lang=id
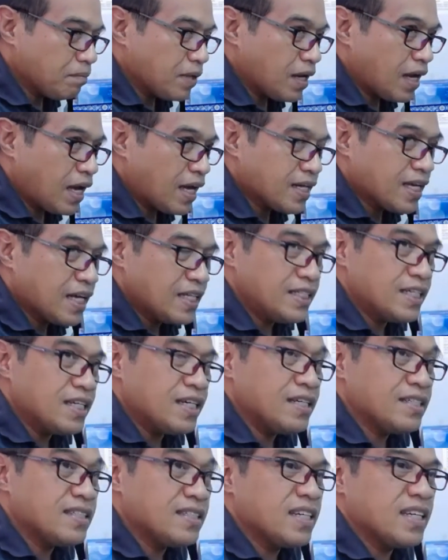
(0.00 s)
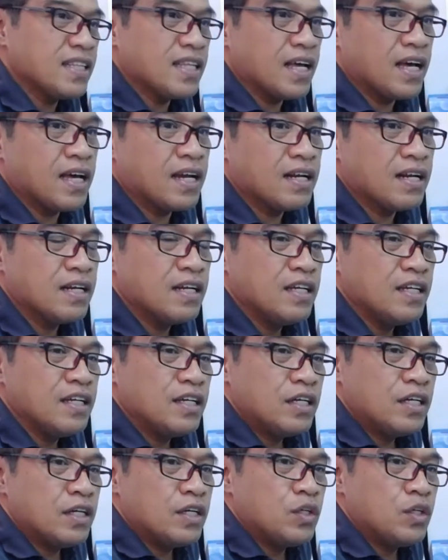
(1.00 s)
harganya sekitar
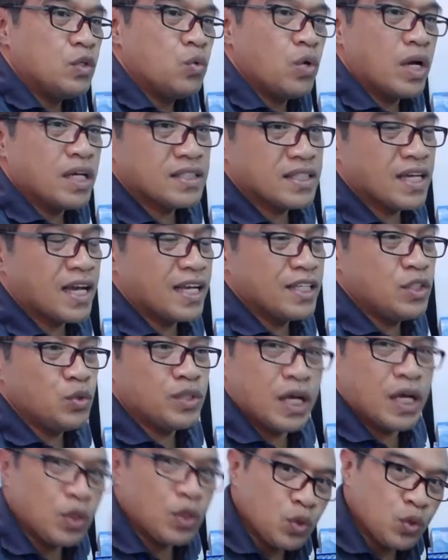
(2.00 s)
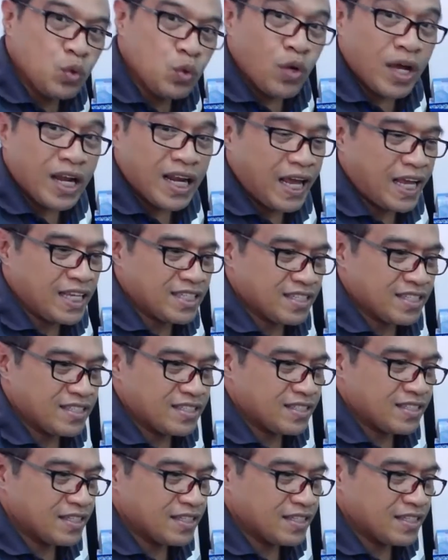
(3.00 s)
dua setengah juta untuk dua license.